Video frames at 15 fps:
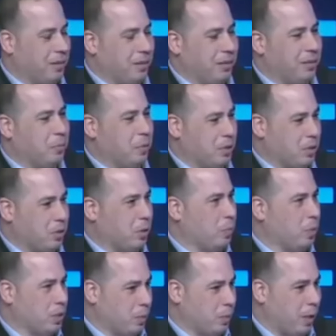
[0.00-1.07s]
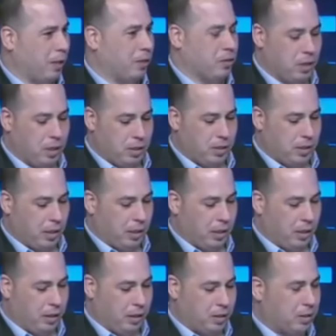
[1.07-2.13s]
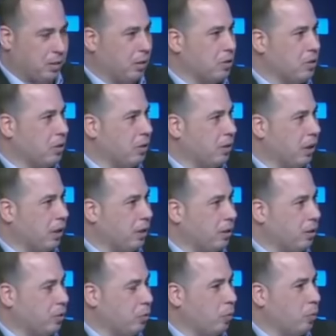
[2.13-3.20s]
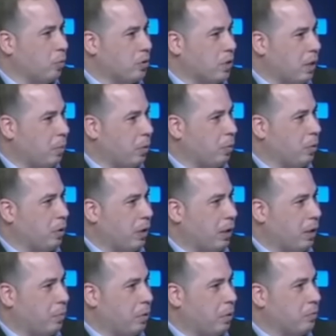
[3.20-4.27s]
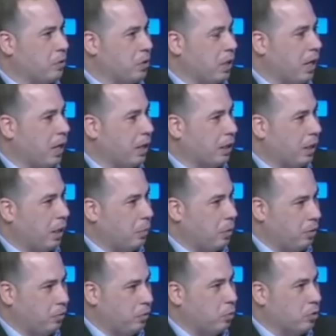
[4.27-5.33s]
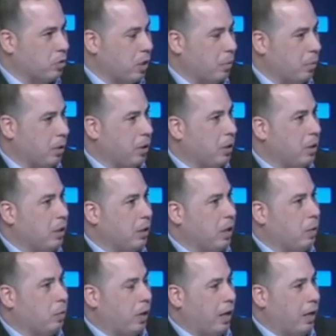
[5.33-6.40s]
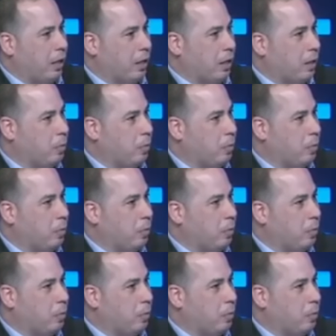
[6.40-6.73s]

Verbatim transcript: طيب. ثانيا قصه 20 30 والمستقبل والكلام ده ما فيش آه. اي حاجه اتعملت في المستقبل اول آه. حاجه كان المفروض اتحاد الكره ده على